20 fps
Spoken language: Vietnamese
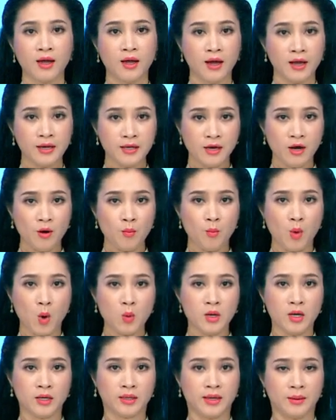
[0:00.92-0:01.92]
ít nhất
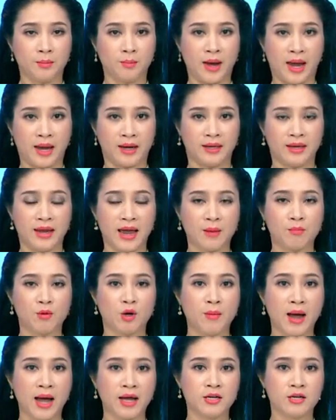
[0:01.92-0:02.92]
bốn người thiệt mạng và mười
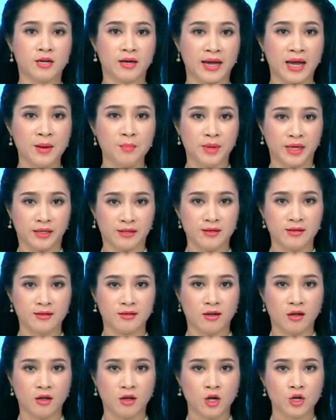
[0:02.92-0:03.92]
ba người khác bị
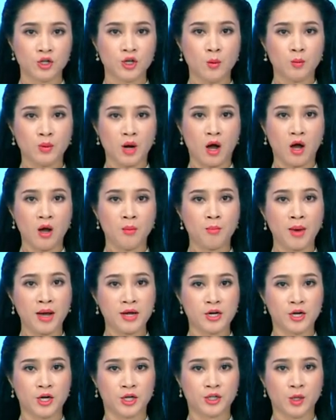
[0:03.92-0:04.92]
thương, trong đó ba
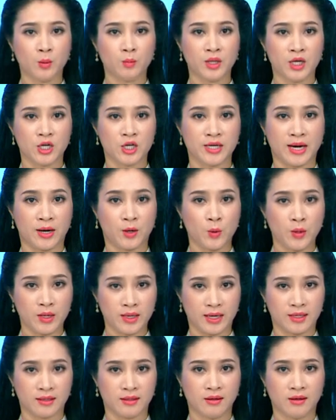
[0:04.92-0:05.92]
người trong tình trạng nguy
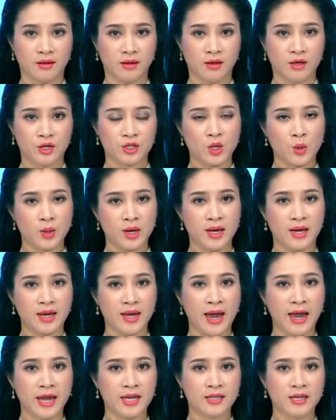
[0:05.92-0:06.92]
kịch, sau khi
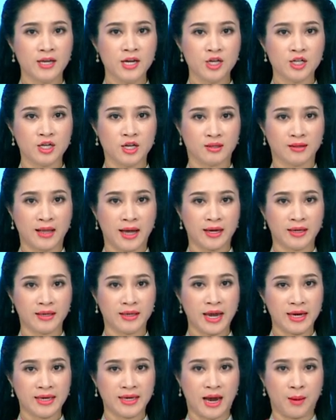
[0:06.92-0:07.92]
hai chiếc trực thăng
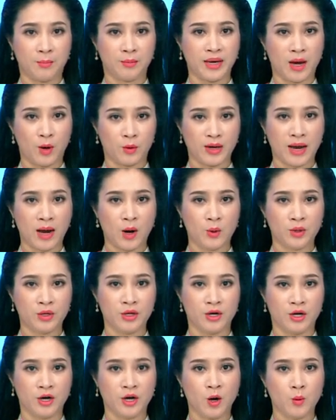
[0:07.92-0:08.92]
va chạm vào nhau
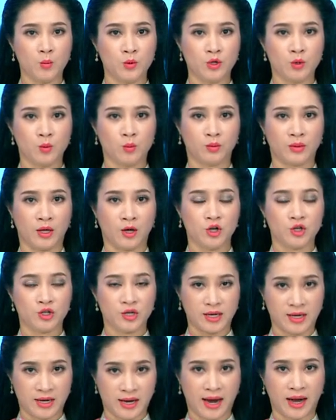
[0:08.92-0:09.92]
giữa không trung tại
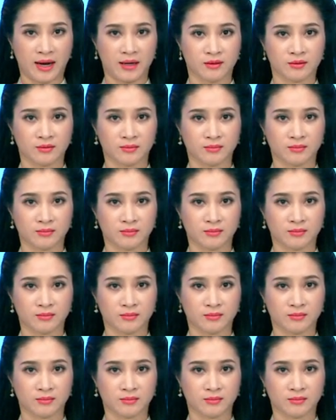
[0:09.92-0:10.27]
Australia.